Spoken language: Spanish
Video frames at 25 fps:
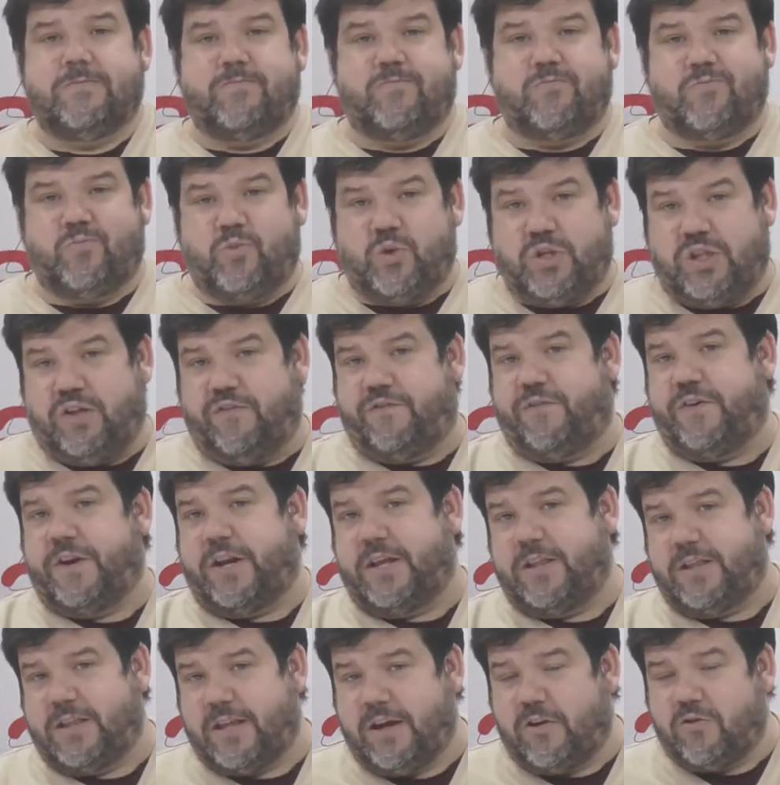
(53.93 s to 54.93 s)
muy
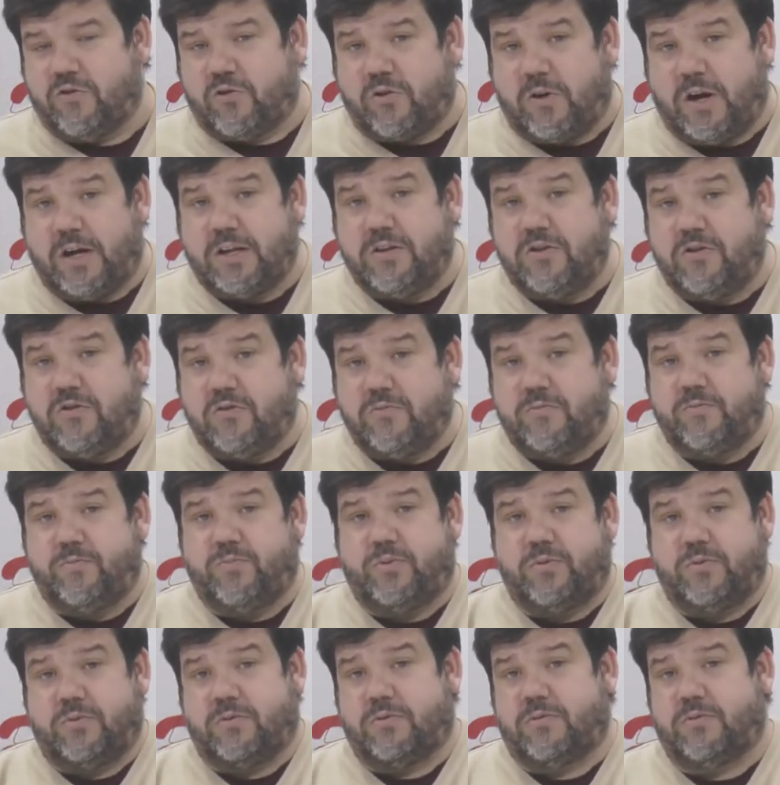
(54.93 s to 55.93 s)
diferente a otros años
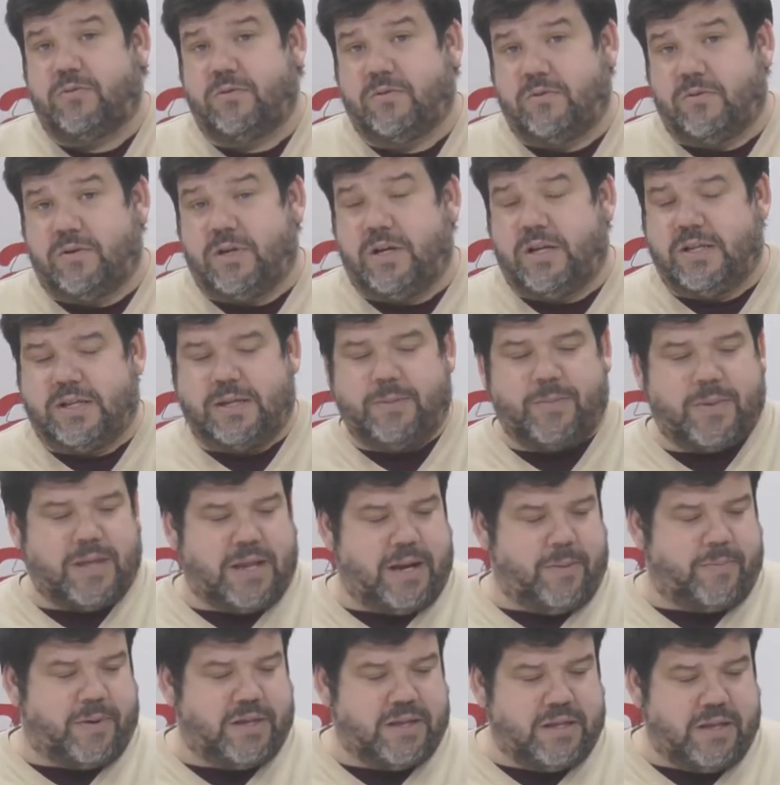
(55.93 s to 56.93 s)
por el tema
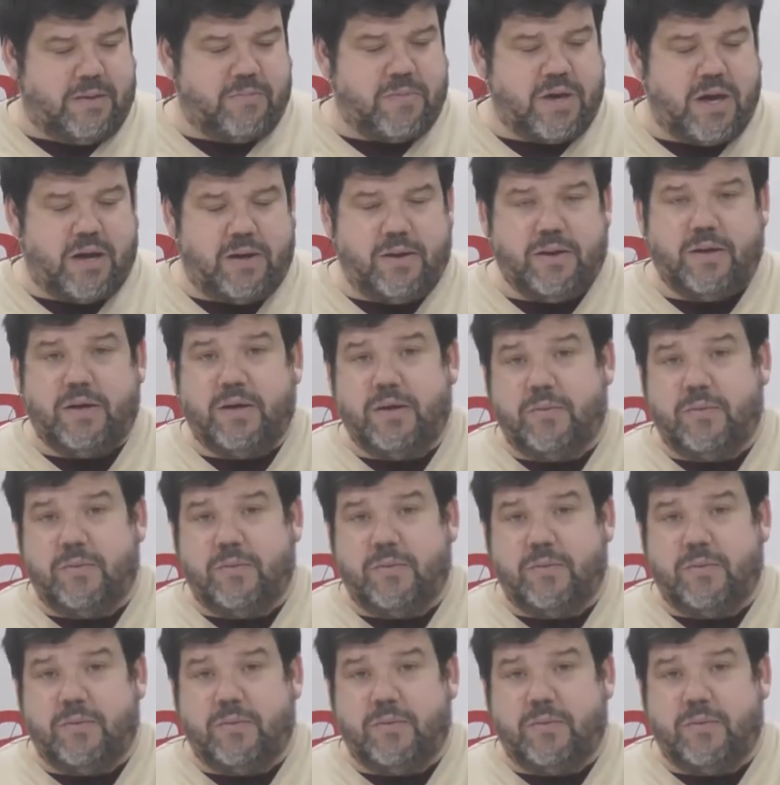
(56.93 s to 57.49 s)
de la pandemia,